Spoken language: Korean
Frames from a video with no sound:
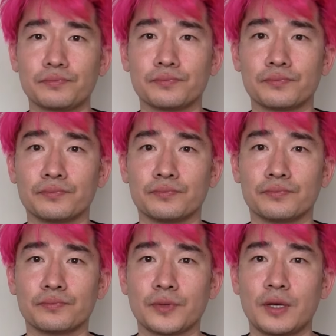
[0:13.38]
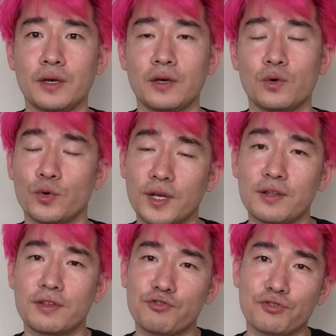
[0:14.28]
음,
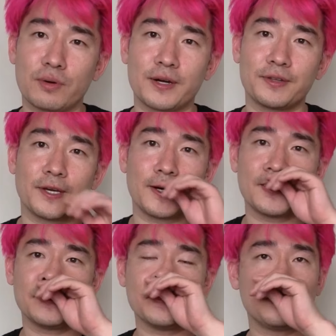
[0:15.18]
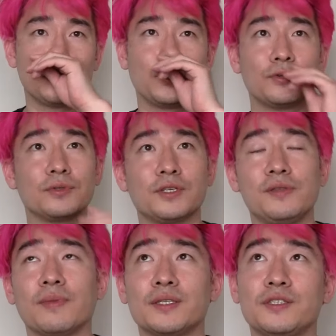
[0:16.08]
온라인에 해주는 거 많으니까
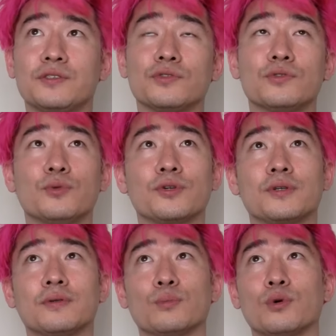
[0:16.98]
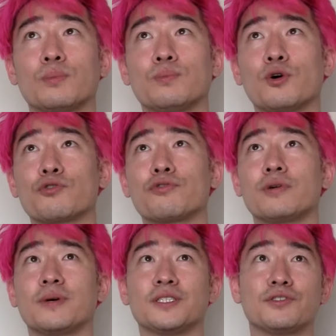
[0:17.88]
뭐긴 많이 쓰고 뭐, 뭐 머큐리얼
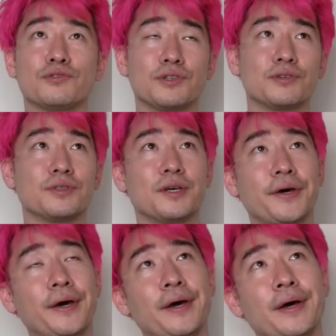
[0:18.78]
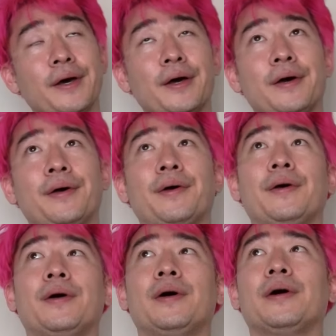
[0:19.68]
많이 쓰고 이러는데
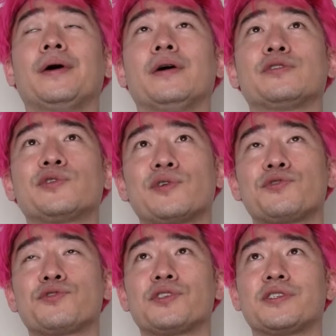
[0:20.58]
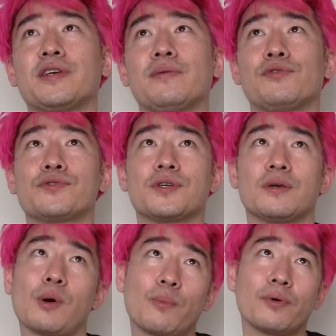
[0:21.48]
소스 컨트롤 시스템 솔직히
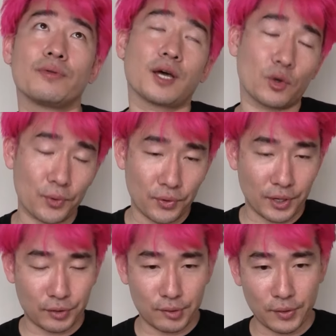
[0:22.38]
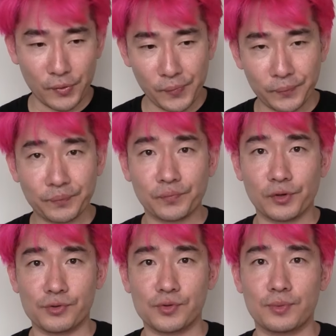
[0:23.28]
몇 번 다뤄본 것 같기도 하고
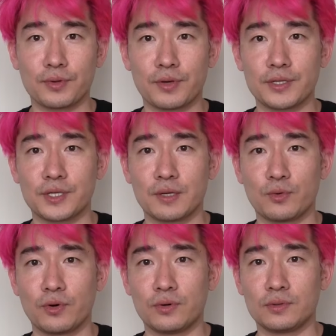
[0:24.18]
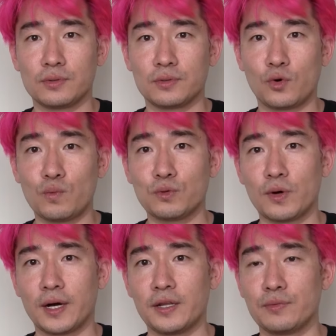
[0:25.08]
어찌 보면 굉장히 뭐
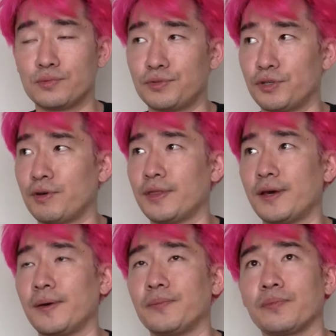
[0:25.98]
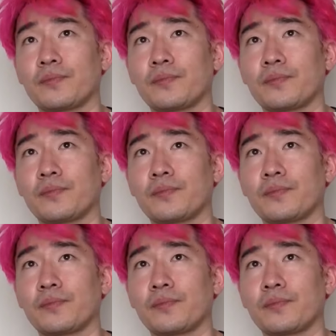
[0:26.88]
호불호가 갈리는 부분이기도 한데